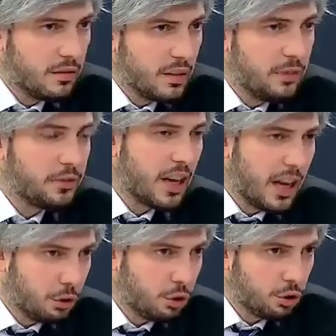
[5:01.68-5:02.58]

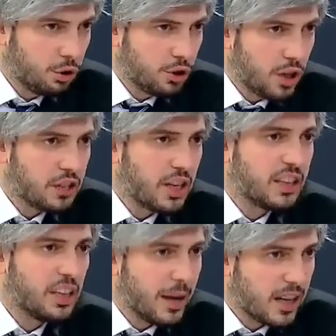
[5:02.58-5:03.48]
iftira diyorsun şarj
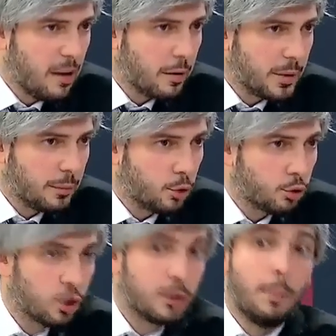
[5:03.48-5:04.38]
aletini ben kaybetmedim
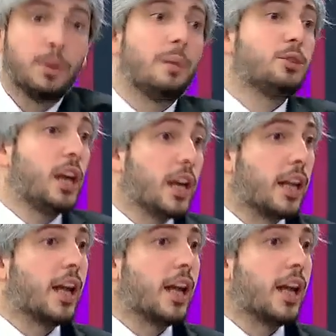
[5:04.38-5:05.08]
diyorsun. O zaman bize bir şeyle gel